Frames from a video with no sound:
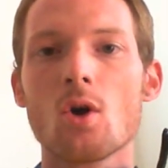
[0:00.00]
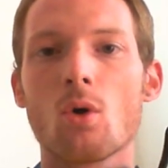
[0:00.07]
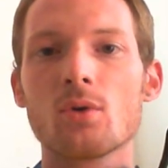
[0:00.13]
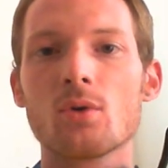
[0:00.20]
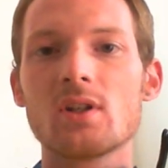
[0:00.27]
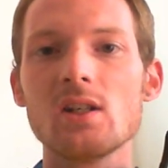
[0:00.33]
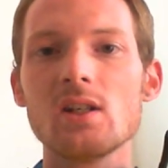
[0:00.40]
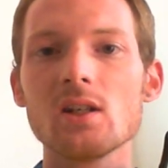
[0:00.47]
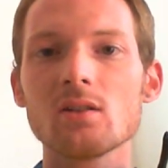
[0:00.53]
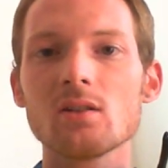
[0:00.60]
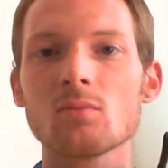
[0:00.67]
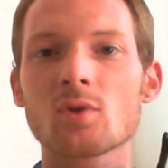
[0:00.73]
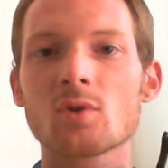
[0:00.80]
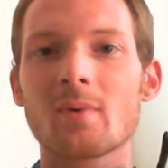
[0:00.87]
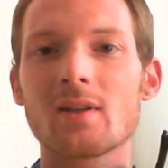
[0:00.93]
Und hier
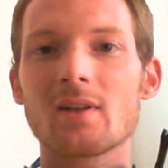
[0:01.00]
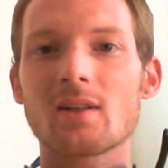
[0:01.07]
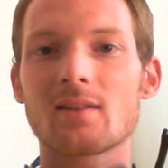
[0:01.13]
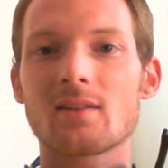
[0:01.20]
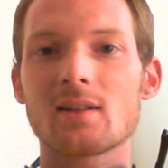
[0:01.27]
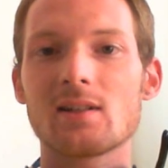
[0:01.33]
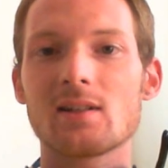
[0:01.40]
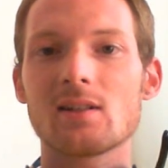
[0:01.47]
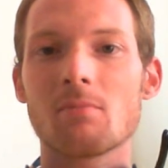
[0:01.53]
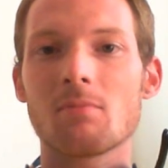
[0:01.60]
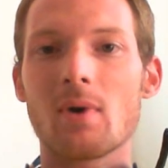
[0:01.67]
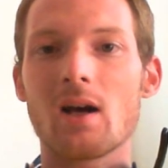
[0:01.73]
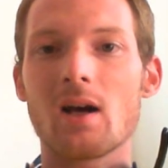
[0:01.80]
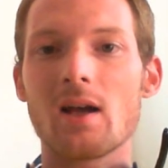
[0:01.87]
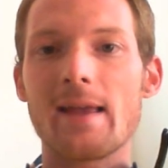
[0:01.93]
muss man tatsächlich
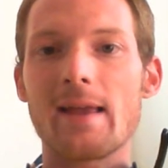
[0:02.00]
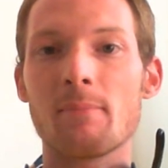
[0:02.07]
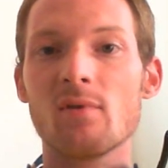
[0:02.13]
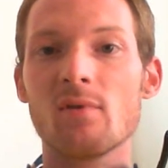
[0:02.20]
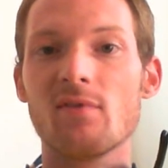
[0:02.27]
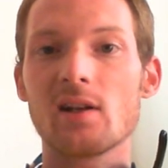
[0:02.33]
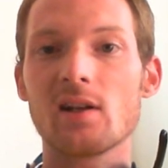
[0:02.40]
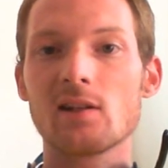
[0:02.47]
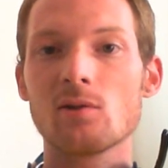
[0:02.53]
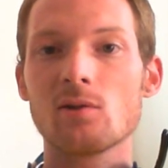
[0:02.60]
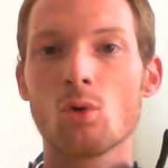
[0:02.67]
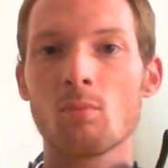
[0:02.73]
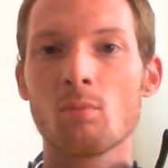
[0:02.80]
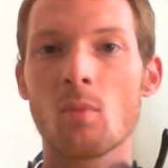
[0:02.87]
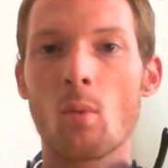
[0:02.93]
mal Apple wirklich
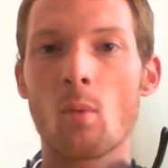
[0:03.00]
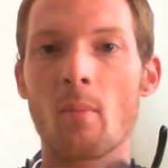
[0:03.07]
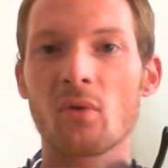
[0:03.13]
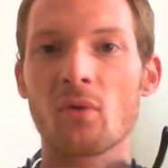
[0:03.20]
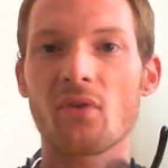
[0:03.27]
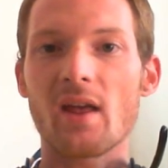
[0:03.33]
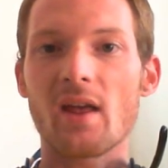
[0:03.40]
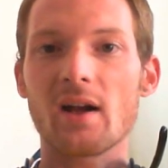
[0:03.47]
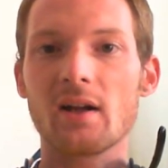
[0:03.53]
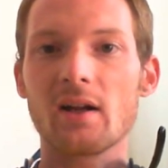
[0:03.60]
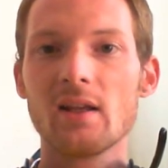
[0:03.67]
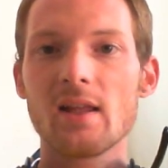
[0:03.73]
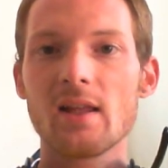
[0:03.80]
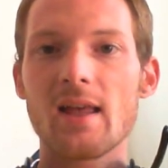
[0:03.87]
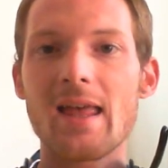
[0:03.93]
loben und man muss sagen,
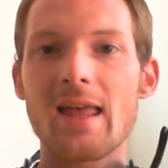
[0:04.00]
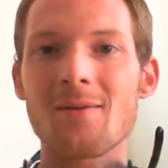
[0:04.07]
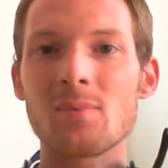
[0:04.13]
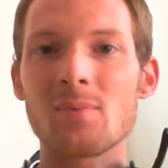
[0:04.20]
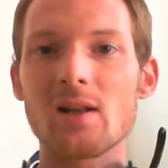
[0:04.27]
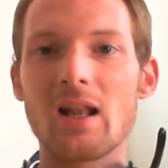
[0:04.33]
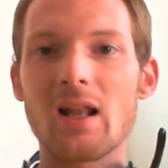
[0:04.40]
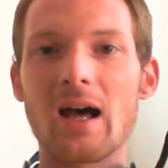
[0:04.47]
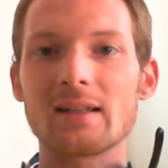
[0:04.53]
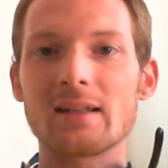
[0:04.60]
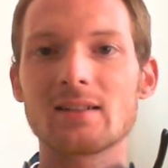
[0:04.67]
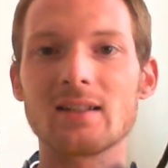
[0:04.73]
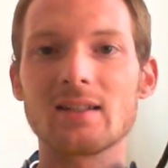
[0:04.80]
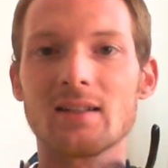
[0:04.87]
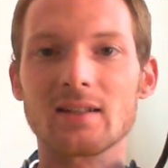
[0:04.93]
Apple
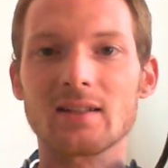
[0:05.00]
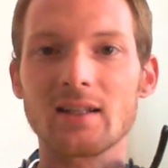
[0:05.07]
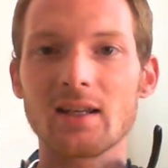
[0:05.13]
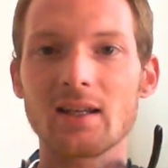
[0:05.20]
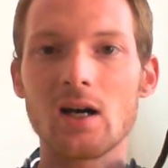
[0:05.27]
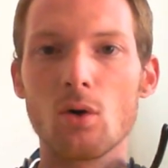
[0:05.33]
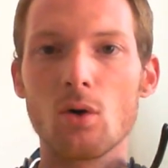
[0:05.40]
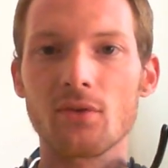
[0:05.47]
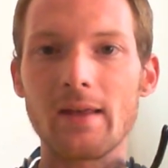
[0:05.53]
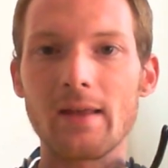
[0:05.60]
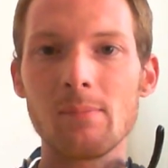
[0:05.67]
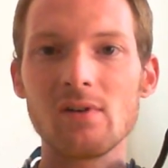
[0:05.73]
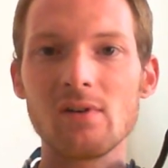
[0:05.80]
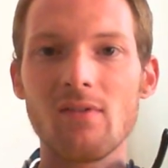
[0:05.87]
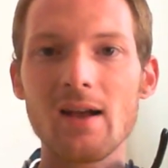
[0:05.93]
hat den Dreh raus.
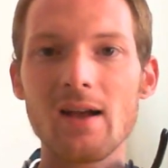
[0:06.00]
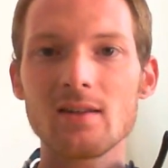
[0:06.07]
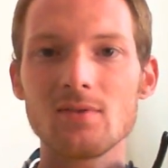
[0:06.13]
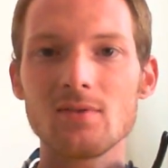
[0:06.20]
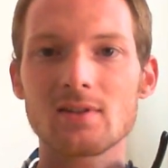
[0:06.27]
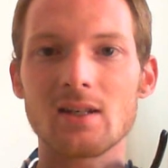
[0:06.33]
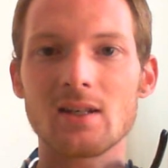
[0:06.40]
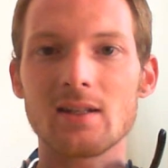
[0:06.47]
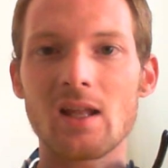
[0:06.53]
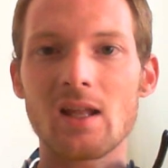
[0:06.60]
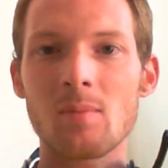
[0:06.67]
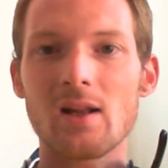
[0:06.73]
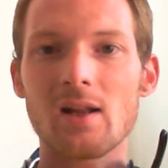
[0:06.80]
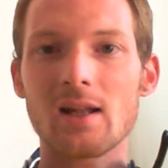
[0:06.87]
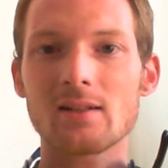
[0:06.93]
Apple weiß, wie es geht.
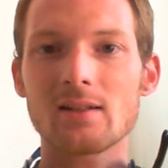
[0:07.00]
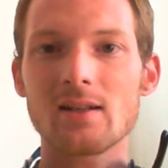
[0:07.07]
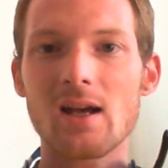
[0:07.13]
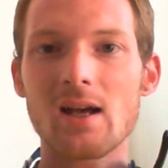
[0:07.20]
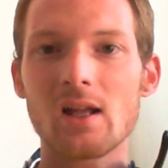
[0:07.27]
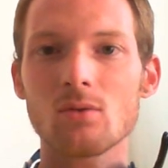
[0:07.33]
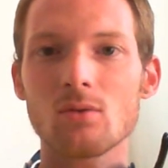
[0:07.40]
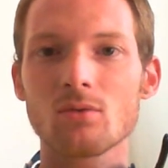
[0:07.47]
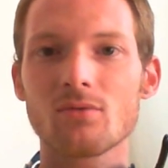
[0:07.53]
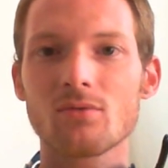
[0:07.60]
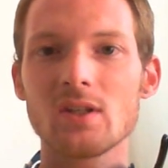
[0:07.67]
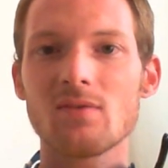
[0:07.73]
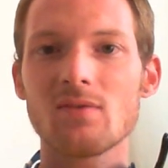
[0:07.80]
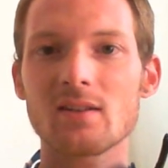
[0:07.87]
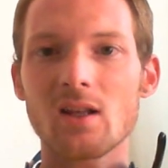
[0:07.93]
Apple hat eine Ahnung,
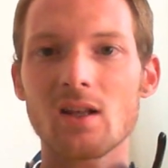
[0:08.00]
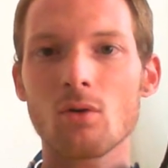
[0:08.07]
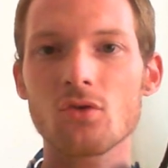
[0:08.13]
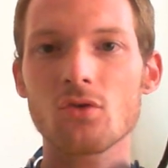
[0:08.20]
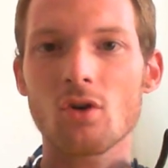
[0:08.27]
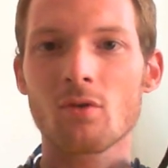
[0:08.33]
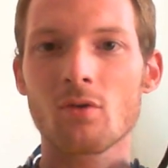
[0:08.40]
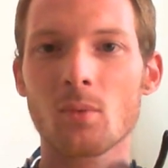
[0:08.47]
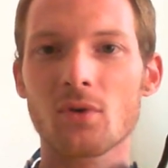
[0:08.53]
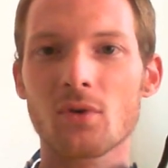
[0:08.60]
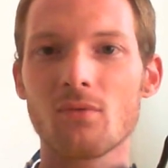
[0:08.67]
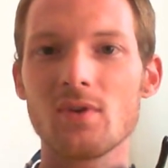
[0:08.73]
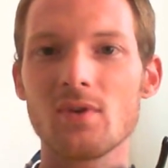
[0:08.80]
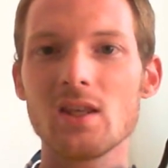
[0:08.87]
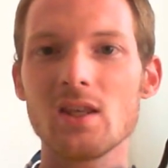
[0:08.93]
wie was ausschauen
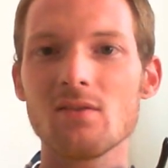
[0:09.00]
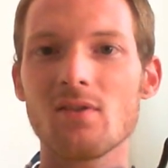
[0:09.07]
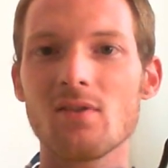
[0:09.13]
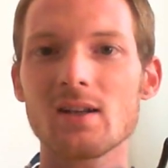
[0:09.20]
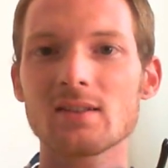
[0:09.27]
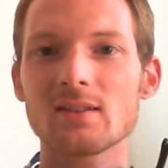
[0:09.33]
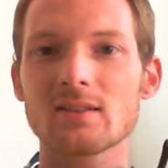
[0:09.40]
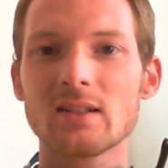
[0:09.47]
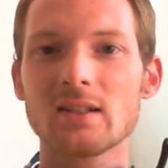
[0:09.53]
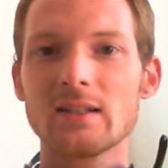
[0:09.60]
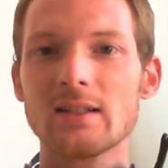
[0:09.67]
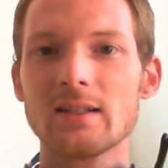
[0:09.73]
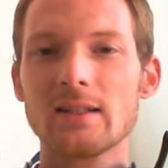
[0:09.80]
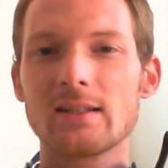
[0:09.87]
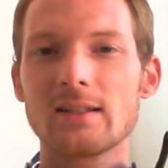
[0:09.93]
muss, wie was
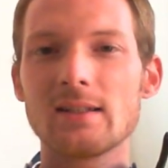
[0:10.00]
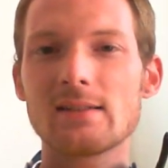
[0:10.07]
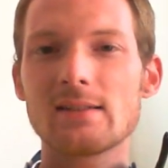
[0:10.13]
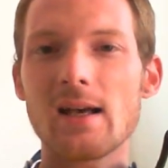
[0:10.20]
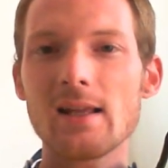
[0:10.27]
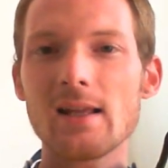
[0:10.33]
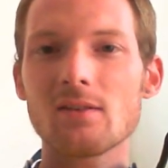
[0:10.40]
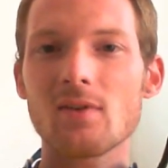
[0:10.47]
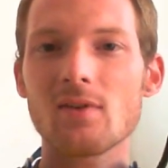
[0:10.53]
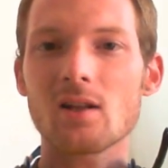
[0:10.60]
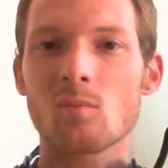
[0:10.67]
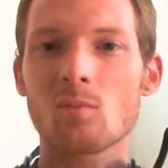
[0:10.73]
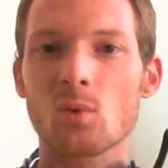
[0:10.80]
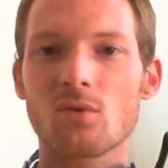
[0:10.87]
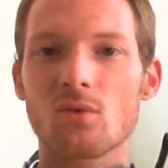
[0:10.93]
designt
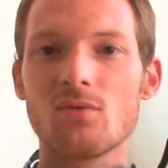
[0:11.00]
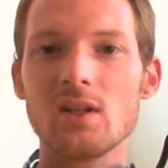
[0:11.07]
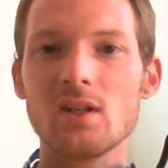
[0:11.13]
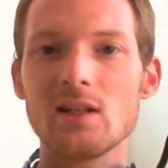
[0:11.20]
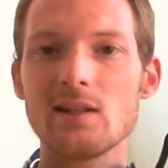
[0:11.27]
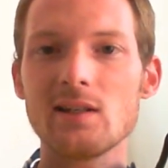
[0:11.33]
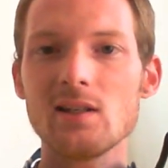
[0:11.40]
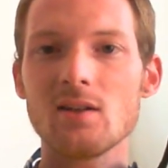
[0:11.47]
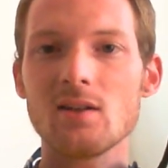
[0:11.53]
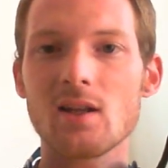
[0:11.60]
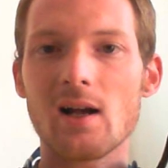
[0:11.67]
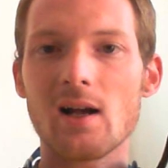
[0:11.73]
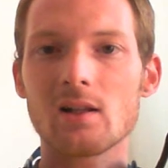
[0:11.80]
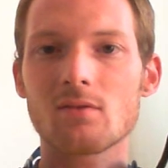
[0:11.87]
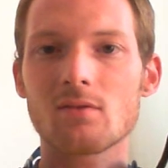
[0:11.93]
werden muss, wie die Linien
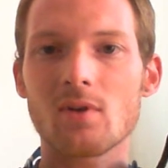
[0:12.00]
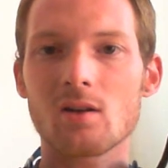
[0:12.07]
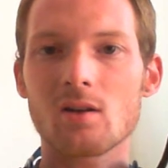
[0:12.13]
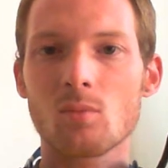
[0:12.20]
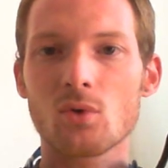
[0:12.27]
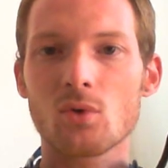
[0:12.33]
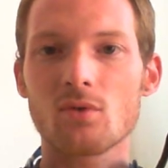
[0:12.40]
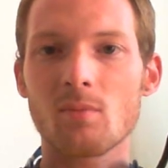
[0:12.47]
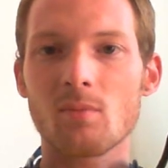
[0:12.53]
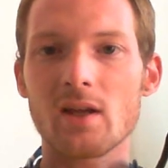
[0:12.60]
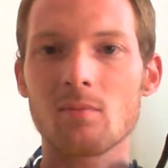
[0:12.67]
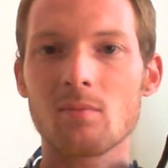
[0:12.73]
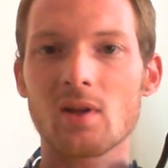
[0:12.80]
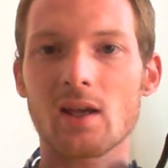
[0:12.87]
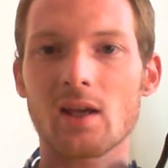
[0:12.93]
gehalten werden müssen bei
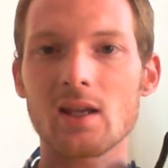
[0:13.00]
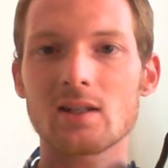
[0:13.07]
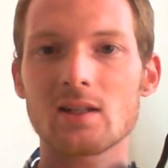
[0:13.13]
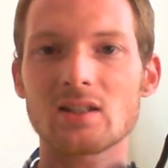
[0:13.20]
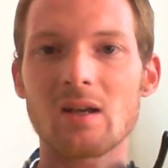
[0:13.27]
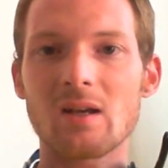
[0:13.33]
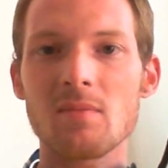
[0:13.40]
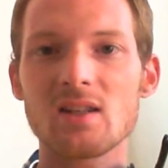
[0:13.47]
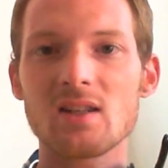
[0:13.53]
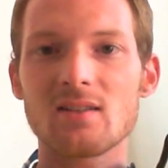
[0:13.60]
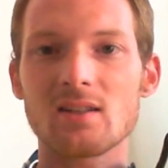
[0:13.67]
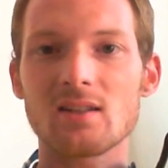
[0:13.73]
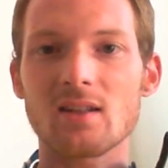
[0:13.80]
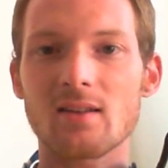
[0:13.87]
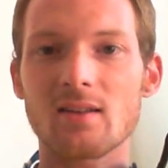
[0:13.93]
einem Gerät, damit
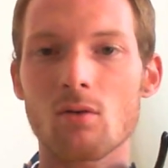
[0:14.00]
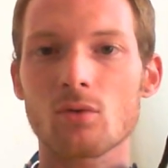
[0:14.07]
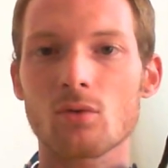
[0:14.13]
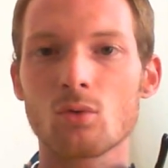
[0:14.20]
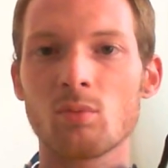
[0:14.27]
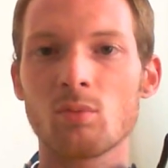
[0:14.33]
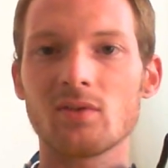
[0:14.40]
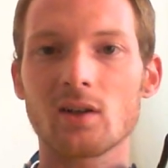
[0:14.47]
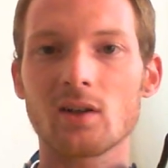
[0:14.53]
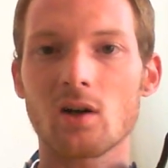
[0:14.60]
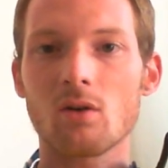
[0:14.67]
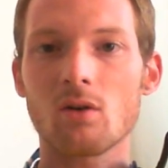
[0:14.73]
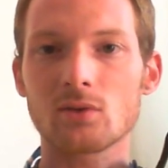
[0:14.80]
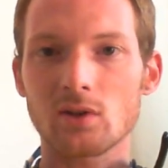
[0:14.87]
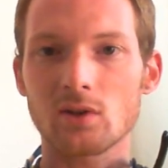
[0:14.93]
sich das auch super
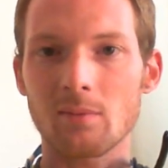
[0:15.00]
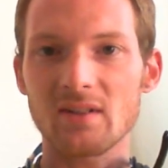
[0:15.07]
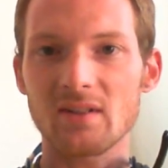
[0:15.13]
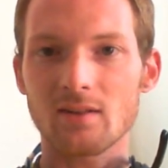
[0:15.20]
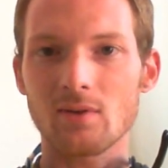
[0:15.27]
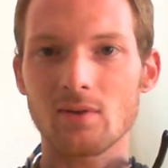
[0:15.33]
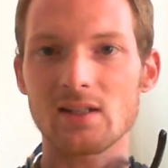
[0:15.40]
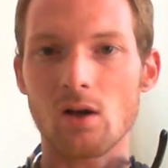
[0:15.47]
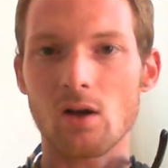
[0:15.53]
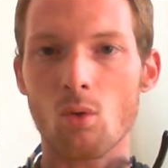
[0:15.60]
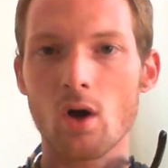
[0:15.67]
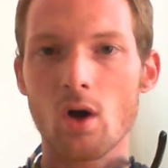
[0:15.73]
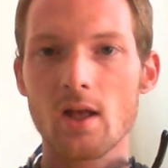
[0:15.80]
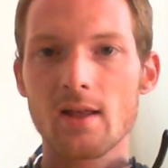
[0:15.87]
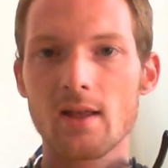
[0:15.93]
verkauft und damit das wirklich
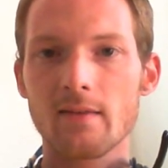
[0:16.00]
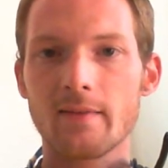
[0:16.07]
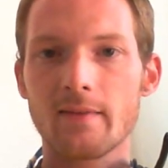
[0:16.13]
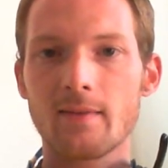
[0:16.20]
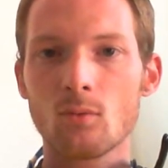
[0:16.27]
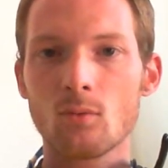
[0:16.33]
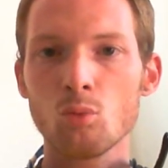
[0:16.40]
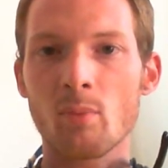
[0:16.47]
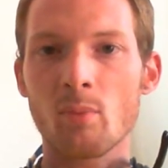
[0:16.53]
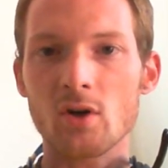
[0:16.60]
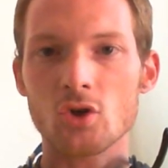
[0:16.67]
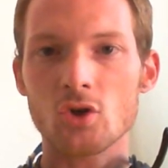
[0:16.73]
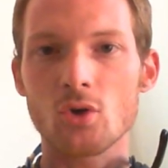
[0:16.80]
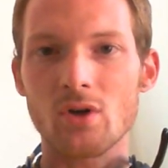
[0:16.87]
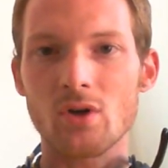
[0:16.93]
auch super schön